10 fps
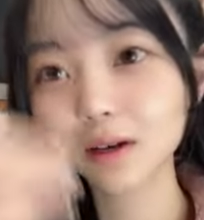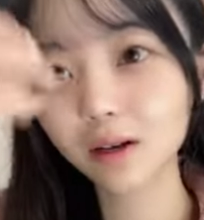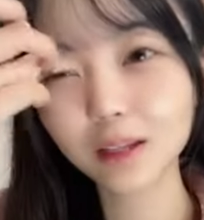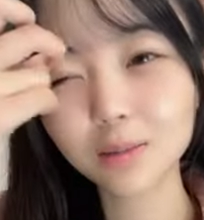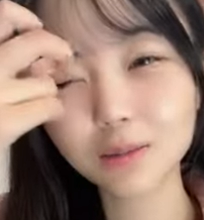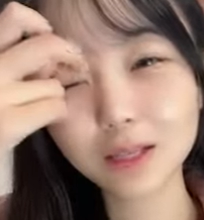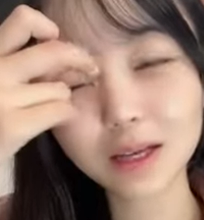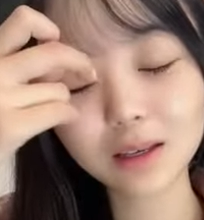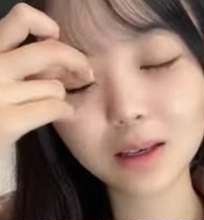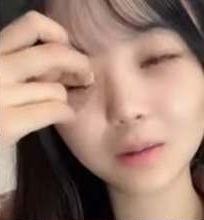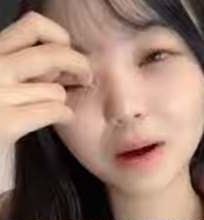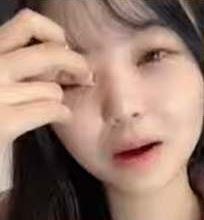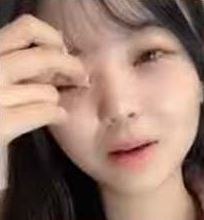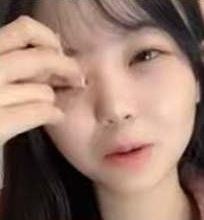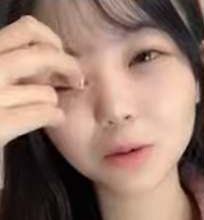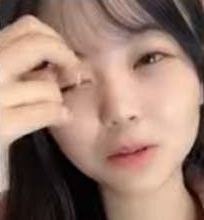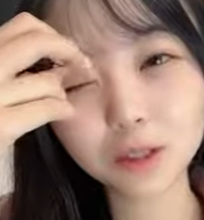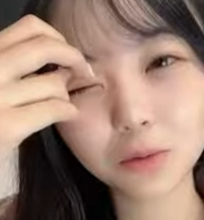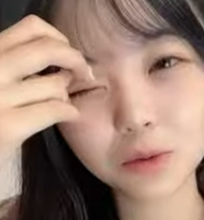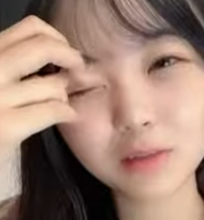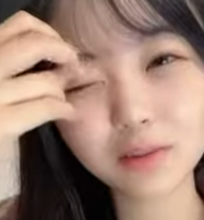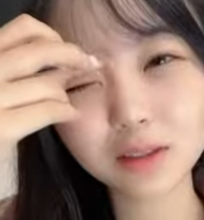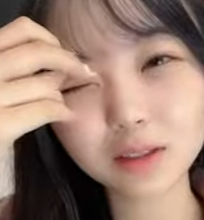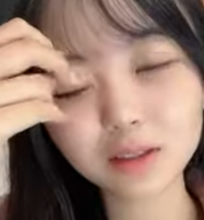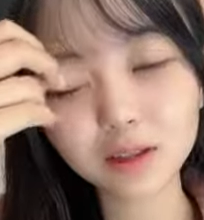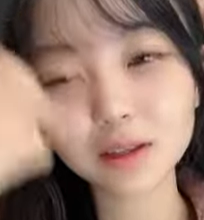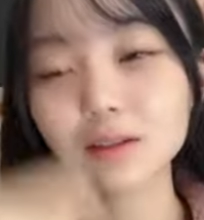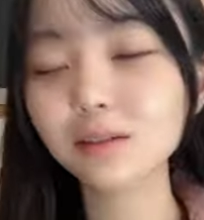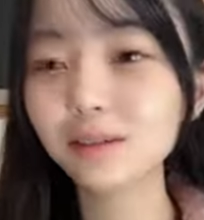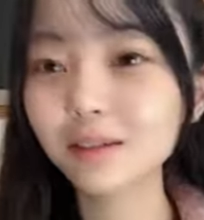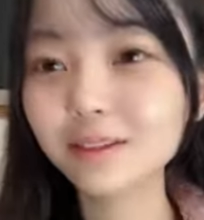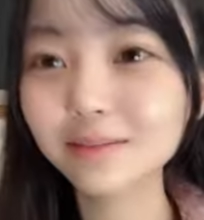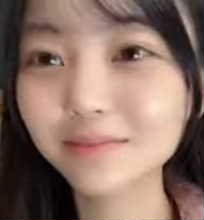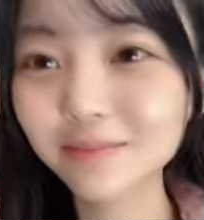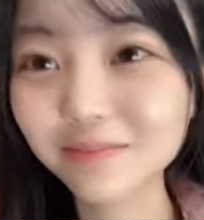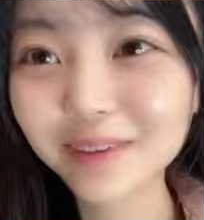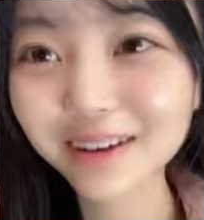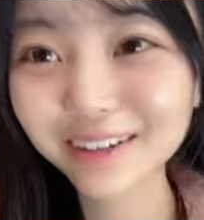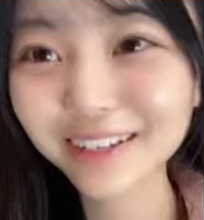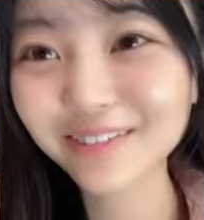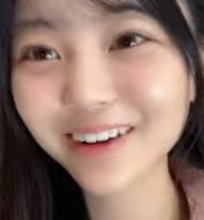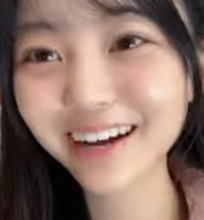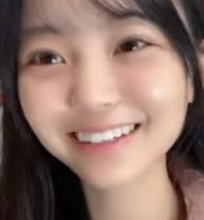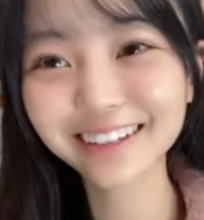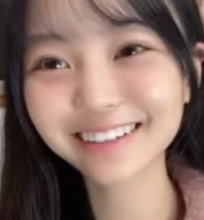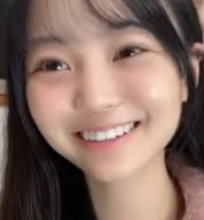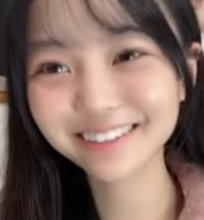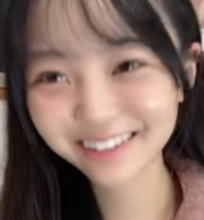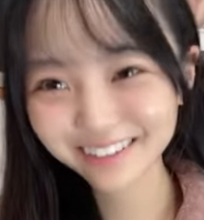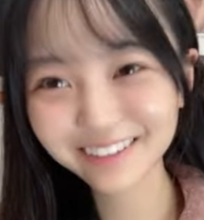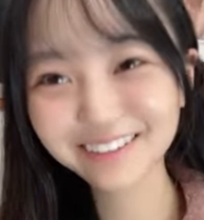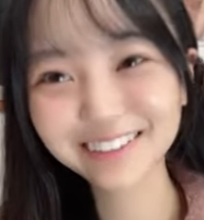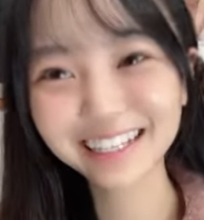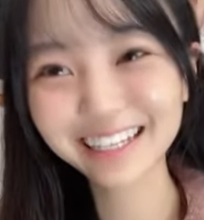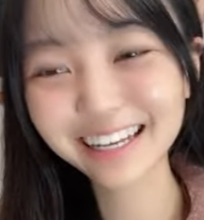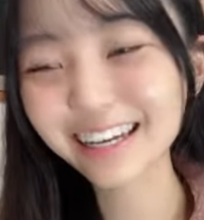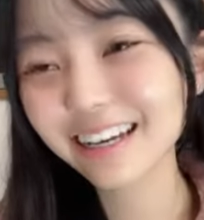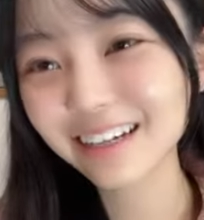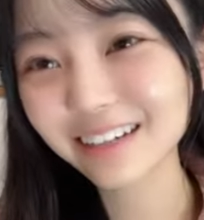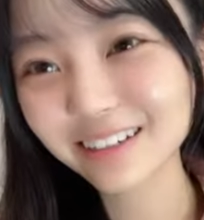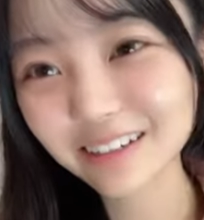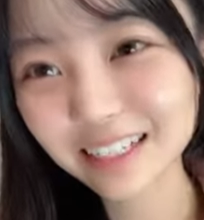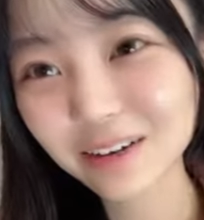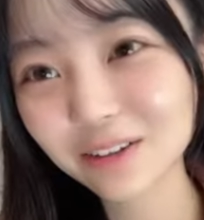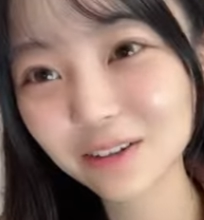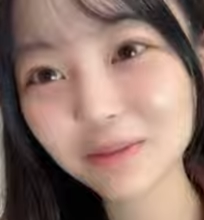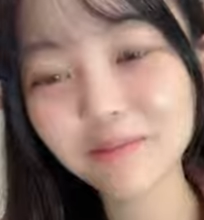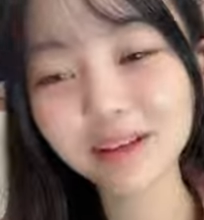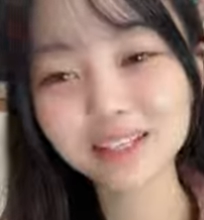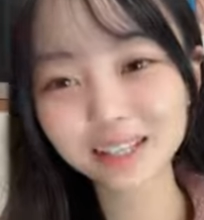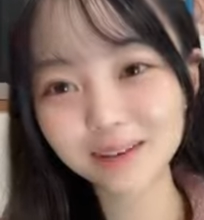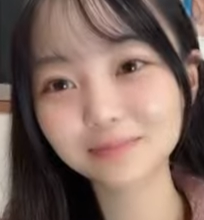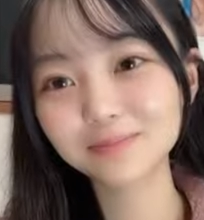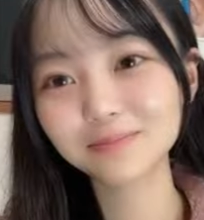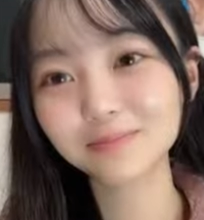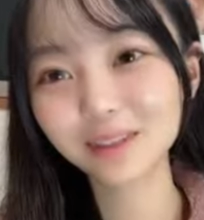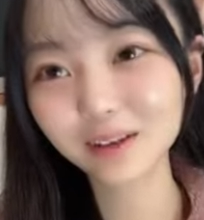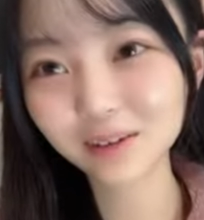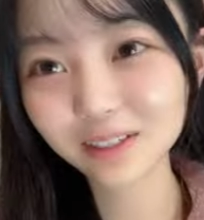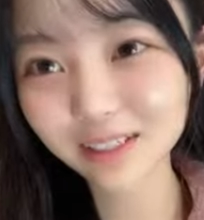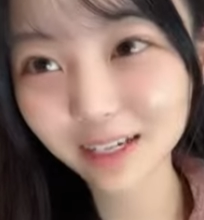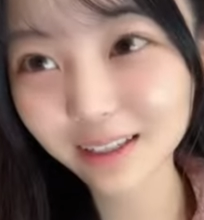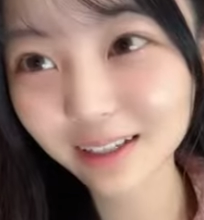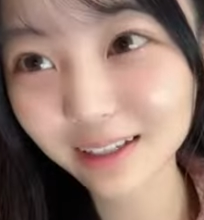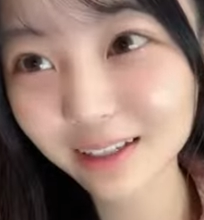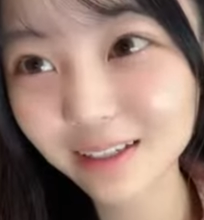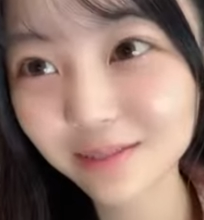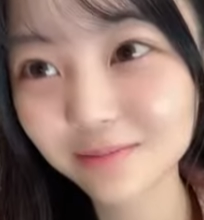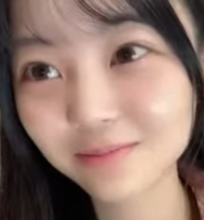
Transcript: あでもさっきは緑茶飲んでましたねメールにも書いたんですけど緑茶を飲みました美味しかったです